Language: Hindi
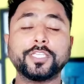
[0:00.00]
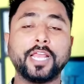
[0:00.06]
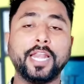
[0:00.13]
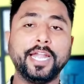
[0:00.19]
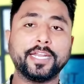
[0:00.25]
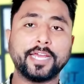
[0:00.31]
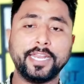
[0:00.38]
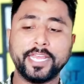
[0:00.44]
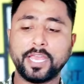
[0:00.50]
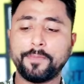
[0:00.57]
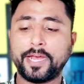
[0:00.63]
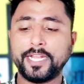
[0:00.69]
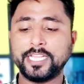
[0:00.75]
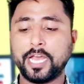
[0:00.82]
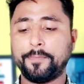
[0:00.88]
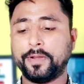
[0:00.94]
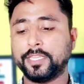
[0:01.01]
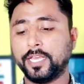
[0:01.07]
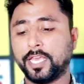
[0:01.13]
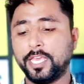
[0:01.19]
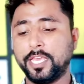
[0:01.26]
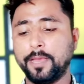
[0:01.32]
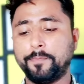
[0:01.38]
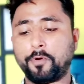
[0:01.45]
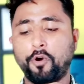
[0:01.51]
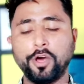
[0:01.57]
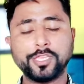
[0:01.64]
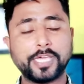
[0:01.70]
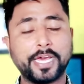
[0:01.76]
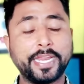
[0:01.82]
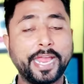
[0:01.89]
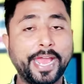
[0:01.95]
सेलेक्ट करने के बाद यहाँ पर देखिए
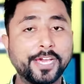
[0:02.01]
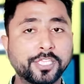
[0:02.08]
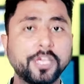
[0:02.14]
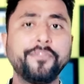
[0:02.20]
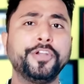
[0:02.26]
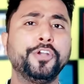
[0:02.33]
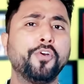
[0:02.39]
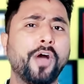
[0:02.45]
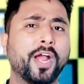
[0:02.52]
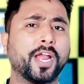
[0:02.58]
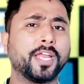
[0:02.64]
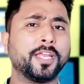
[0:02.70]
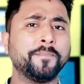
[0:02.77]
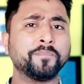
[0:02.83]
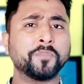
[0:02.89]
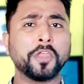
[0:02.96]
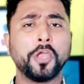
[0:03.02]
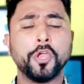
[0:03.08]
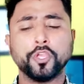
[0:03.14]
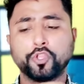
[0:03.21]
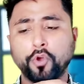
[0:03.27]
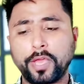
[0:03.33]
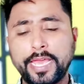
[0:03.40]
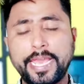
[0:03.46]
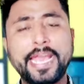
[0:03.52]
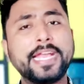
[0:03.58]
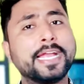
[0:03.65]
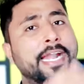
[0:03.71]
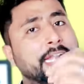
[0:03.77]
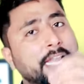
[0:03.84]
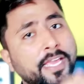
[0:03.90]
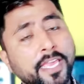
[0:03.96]
बहुत सारी ऐसी वीडियो आ गई हैं जो एक
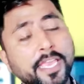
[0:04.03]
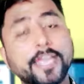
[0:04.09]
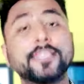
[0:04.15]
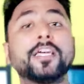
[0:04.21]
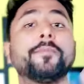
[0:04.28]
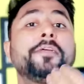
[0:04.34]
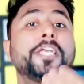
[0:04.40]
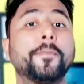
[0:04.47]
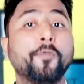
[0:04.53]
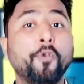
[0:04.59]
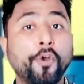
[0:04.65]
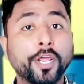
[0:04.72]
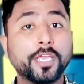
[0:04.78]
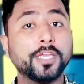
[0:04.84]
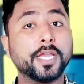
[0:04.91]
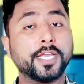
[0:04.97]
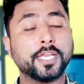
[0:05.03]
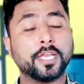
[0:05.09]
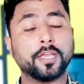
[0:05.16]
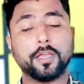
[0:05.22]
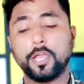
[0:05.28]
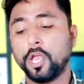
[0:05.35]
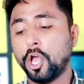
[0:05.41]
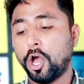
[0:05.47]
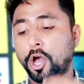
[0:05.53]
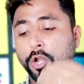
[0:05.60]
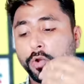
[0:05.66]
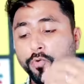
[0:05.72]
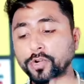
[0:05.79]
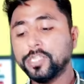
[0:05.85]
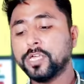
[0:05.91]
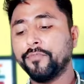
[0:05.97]
घंटे के अंदर में ही अपलोड की गई हैं और
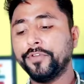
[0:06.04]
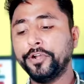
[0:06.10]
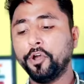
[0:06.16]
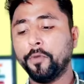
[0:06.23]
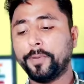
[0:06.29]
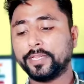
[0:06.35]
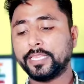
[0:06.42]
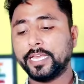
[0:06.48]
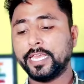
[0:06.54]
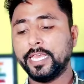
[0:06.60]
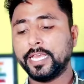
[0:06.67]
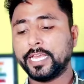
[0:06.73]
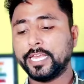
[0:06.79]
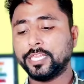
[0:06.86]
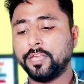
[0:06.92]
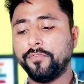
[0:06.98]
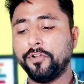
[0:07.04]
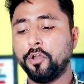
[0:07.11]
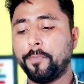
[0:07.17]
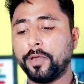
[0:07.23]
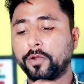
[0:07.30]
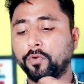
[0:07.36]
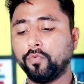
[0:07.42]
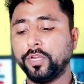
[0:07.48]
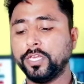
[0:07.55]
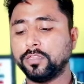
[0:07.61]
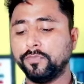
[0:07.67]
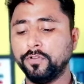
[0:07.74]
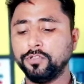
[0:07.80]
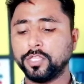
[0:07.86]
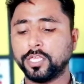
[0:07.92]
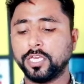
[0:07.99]
उन सब वीडियो पर देखिए किसी वीडियो पर 19
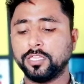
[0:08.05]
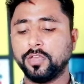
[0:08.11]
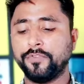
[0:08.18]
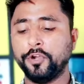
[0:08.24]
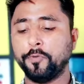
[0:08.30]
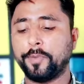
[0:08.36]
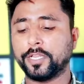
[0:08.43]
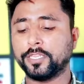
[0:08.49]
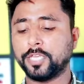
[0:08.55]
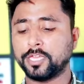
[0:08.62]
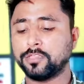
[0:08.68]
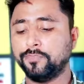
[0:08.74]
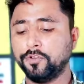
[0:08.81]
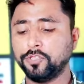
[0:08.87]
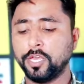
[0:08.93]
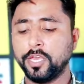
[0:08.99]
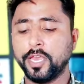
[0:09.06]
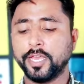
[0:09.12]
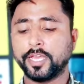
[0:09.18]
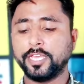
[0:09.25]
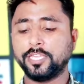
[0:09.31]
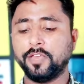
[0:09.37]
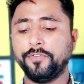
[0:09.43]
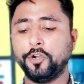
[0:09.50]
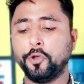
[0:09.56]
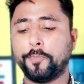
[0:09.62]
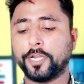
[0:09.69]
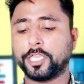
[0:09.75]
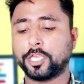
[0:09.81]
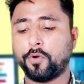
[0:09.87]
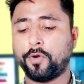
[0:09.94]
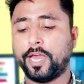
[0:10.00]
व्यूज किसी वीडियो पर 10 व्यूज किसी वीडियो
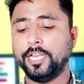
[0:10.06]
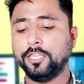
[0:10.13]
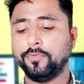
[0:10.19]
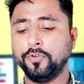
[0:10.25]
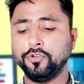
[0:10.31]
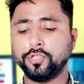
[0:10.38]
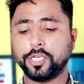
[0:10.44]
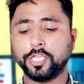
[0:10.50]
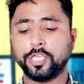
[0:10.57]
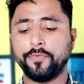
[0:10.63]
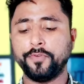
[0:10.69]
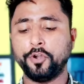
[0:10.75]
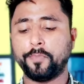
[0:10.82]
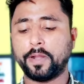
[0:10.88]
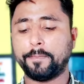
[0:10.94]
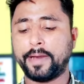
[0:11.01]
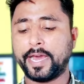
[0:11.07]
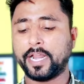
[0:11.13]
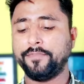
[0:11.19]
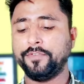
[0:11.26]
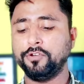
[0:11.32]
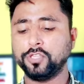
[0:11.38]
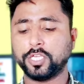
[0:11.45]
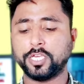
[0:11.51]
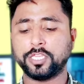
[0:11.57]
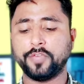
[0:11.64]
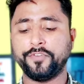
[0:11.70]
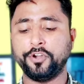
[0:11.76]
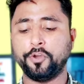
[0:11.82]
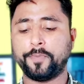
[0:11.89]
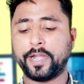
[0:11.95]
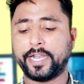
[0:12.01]
पर 44 व्यूज किसी वीडियो पर बारह व्यूज किसी
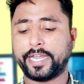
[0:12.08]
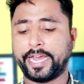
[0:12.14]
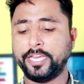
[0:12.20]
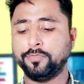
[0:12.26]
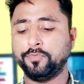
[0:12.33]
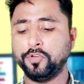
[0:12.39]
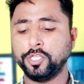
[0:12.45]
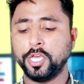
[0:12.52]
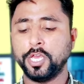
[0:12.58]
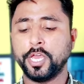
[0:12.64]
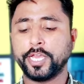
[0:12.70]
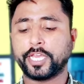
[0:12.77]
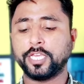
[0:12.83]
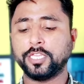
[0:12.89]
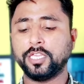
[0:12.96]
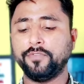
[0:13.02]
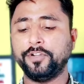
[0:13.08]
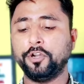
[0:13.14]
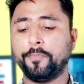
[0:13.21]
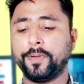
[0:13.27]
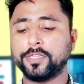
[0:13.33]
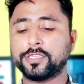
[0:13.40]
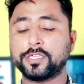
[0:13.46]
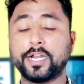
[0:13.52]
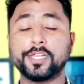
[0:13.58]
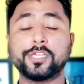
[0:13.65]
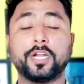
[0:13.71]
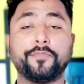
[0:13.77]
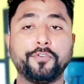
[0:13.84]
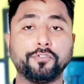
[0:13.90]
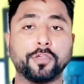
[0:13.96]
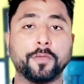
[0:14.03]
वीडियो पर अट्ठाईस व्यूज किसी वीडियो पर
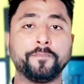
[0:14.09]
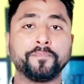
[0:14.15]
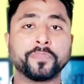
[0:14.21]
सड़सठ व्यूज